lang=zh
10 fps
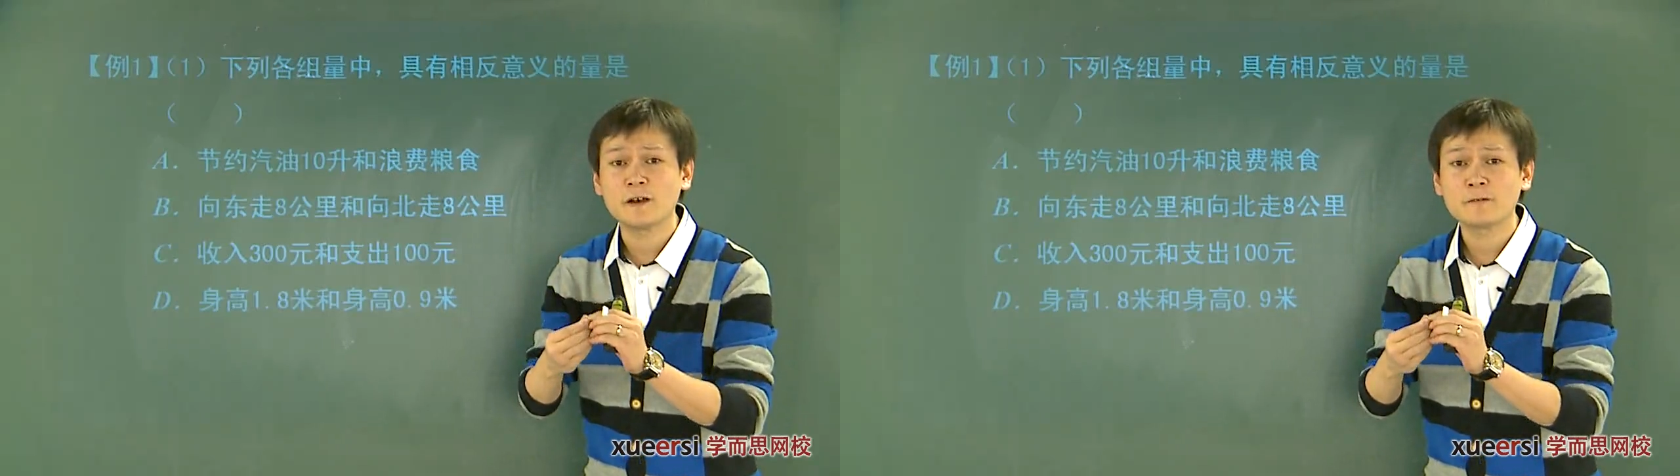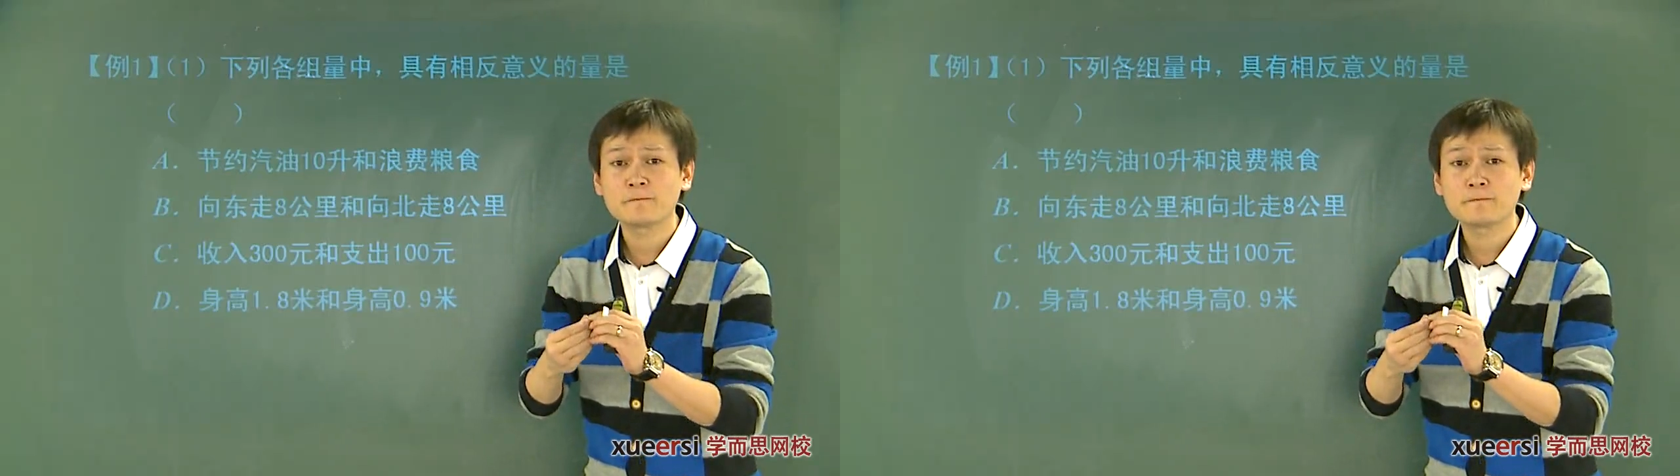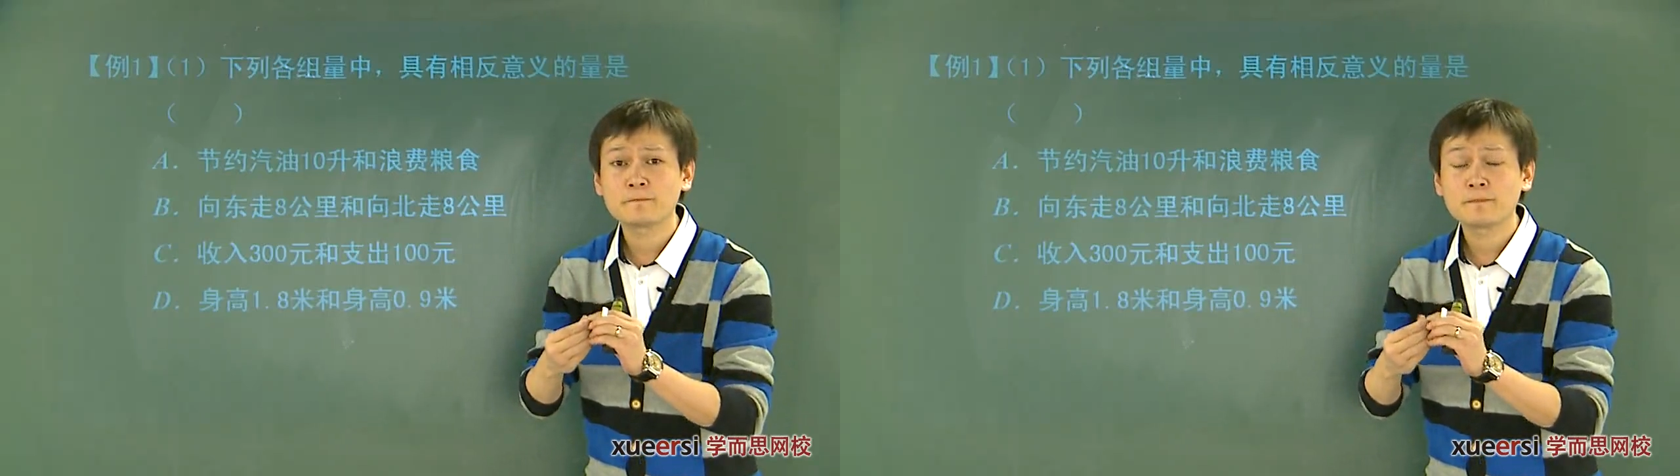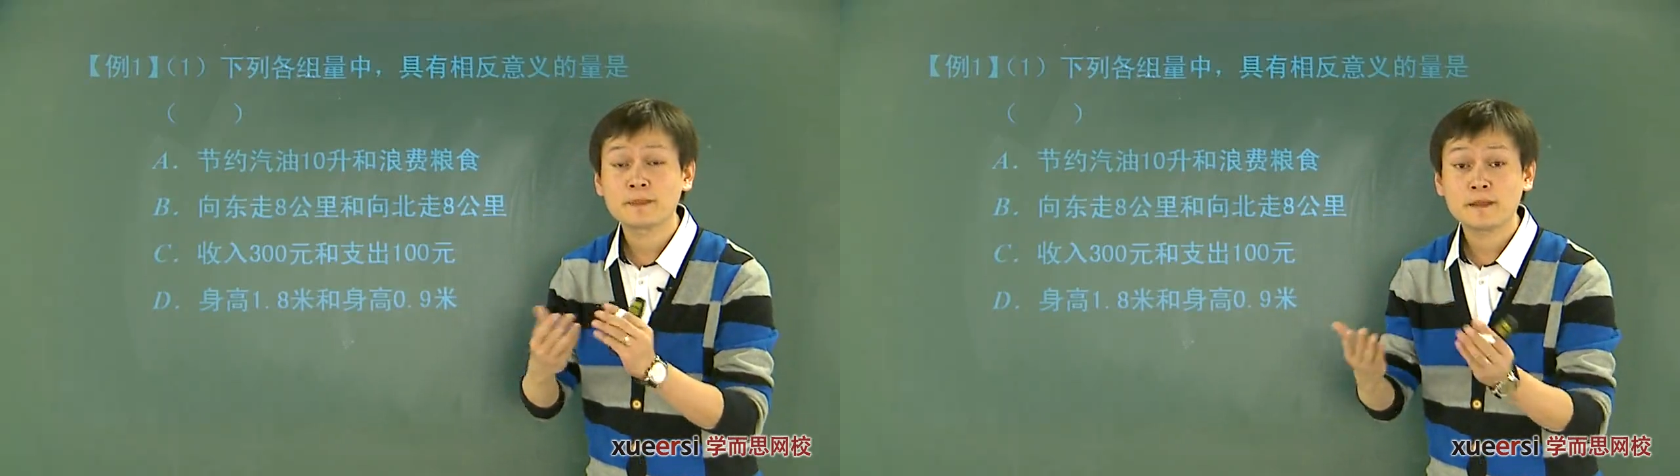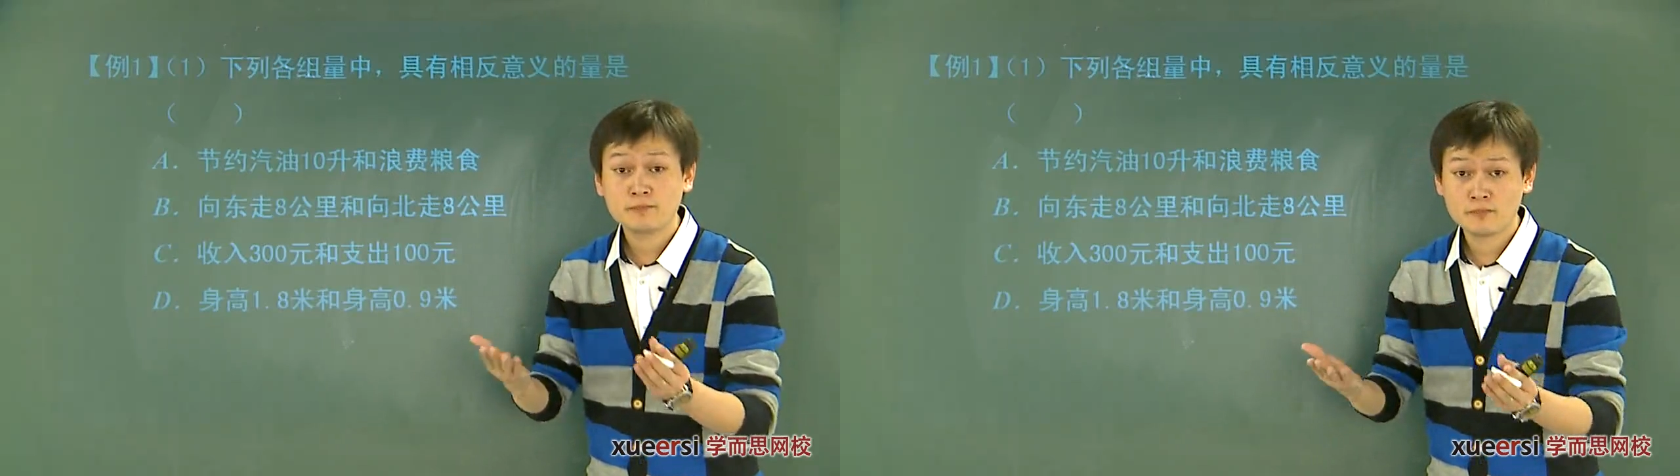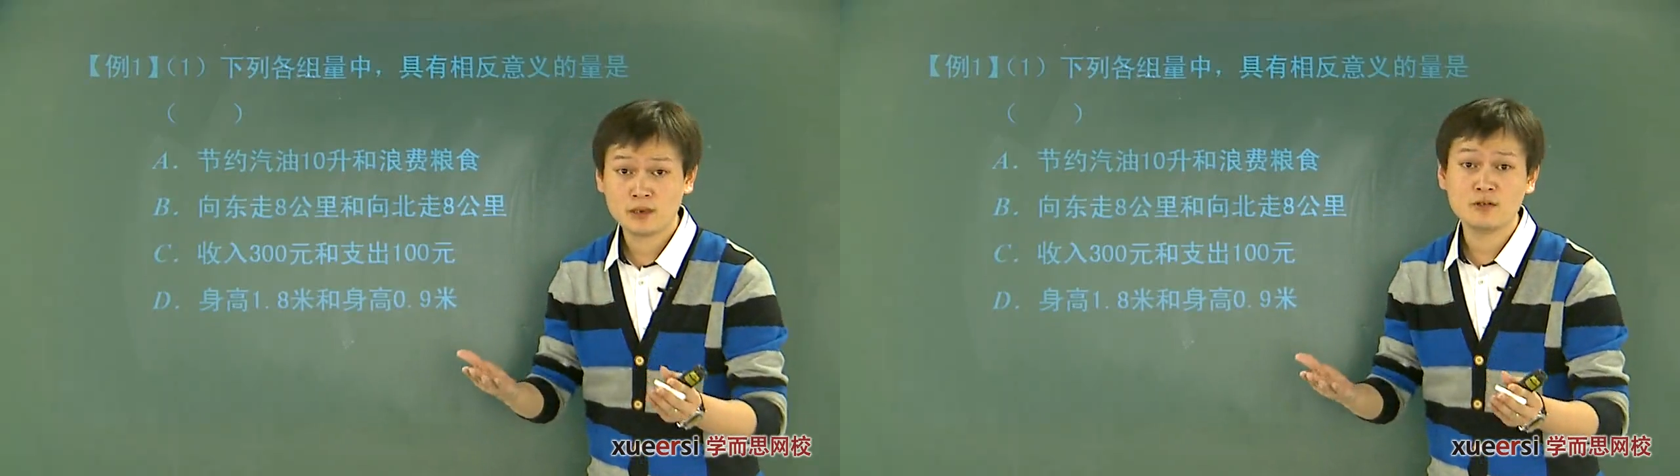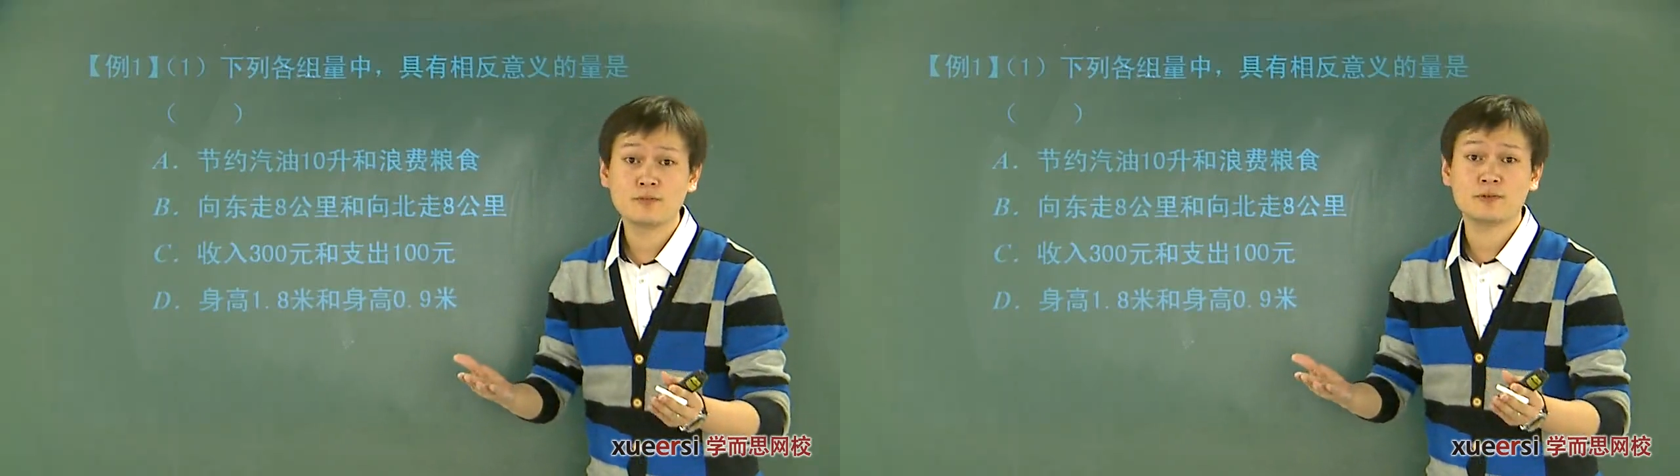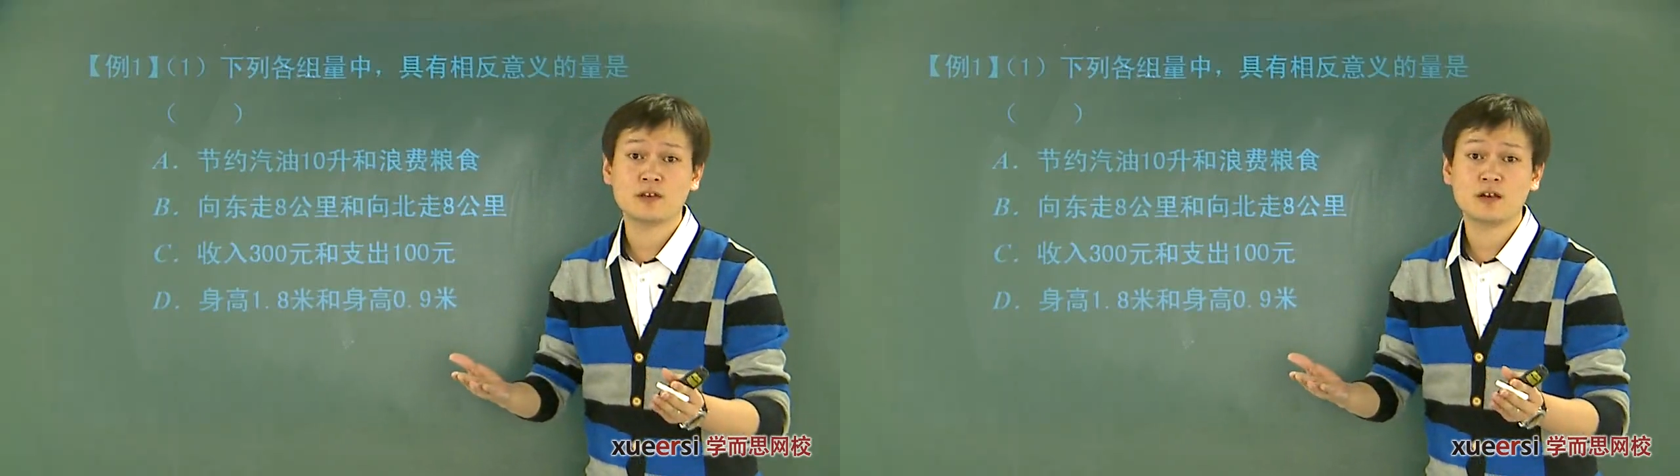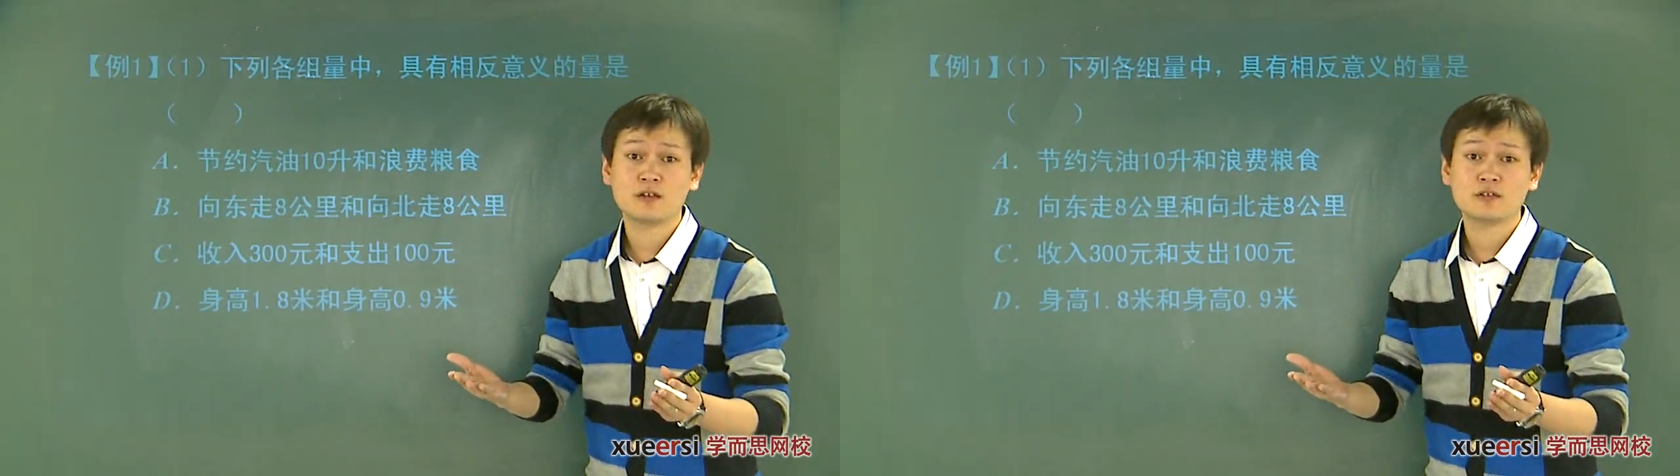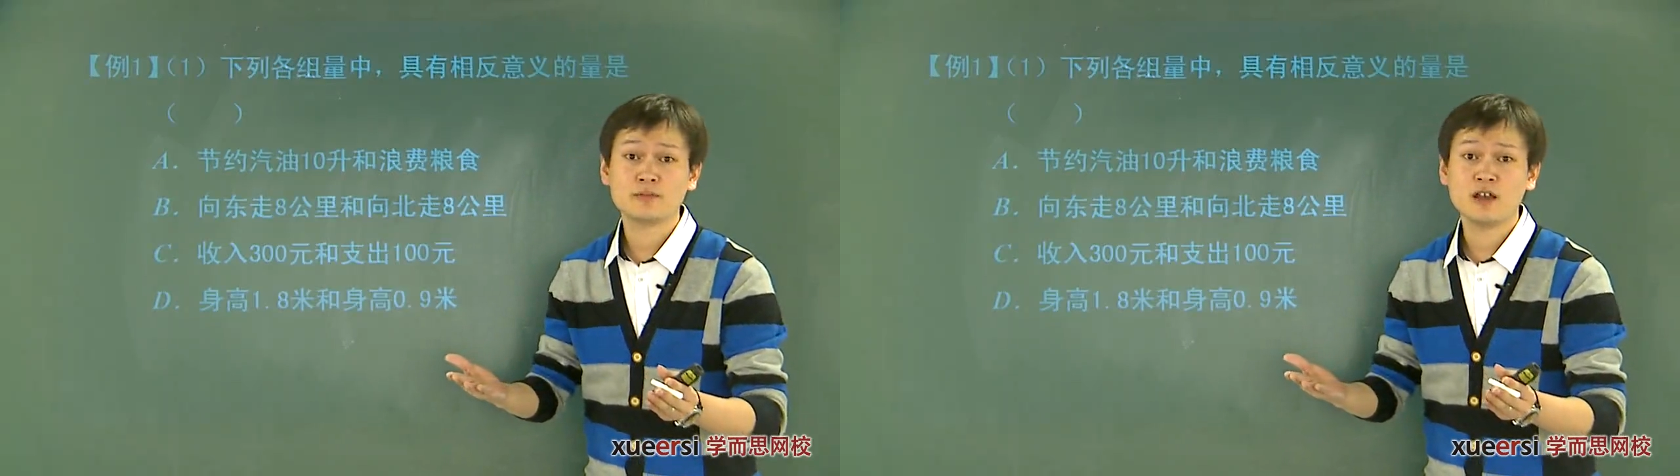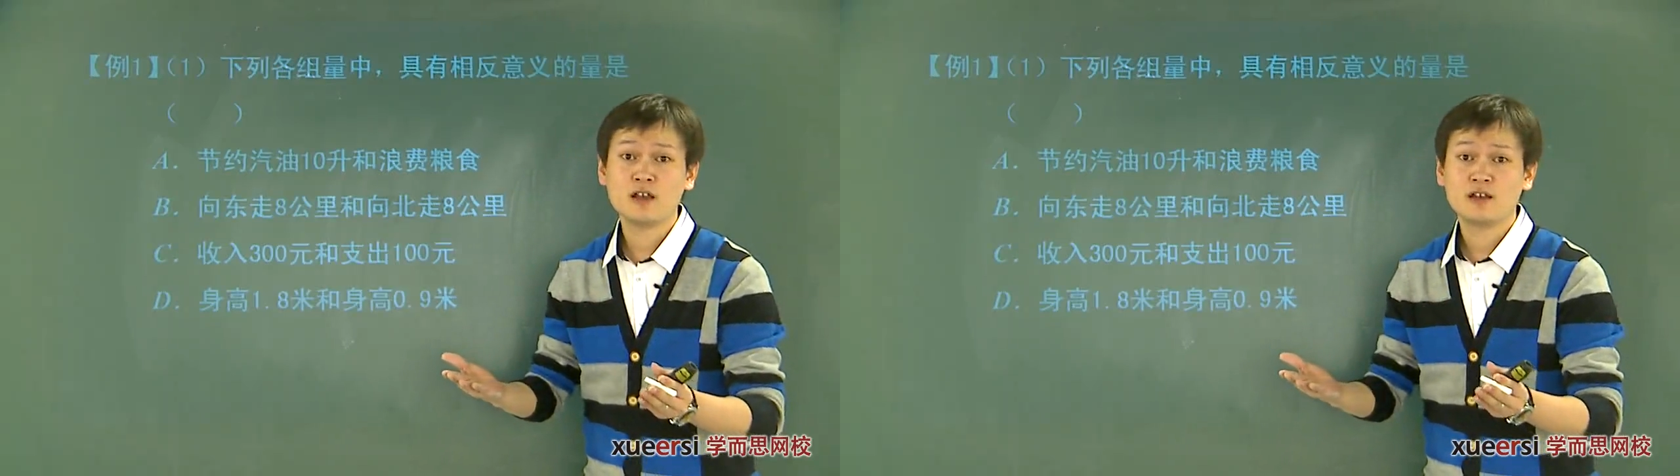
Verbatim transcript: 呢？没有必要是吧？